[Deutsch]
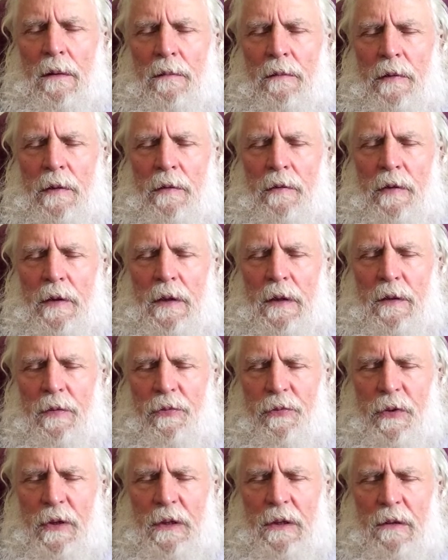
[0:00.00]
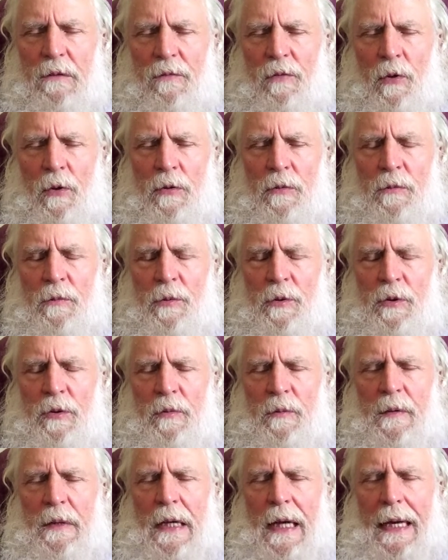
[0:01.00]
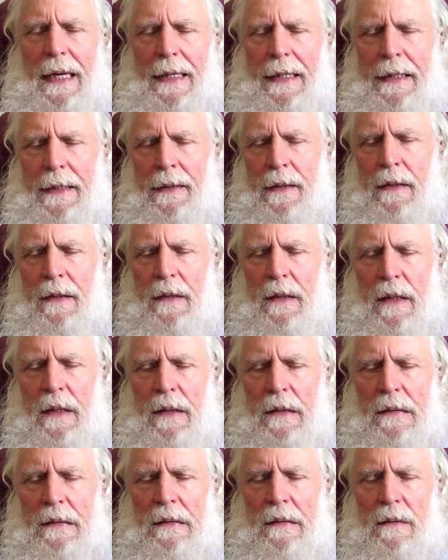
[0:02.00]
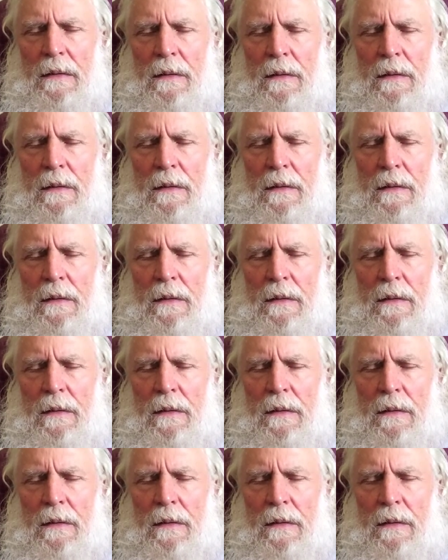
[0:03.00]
Wenn wir dich finden wollen, müssen wir nach innen gehen,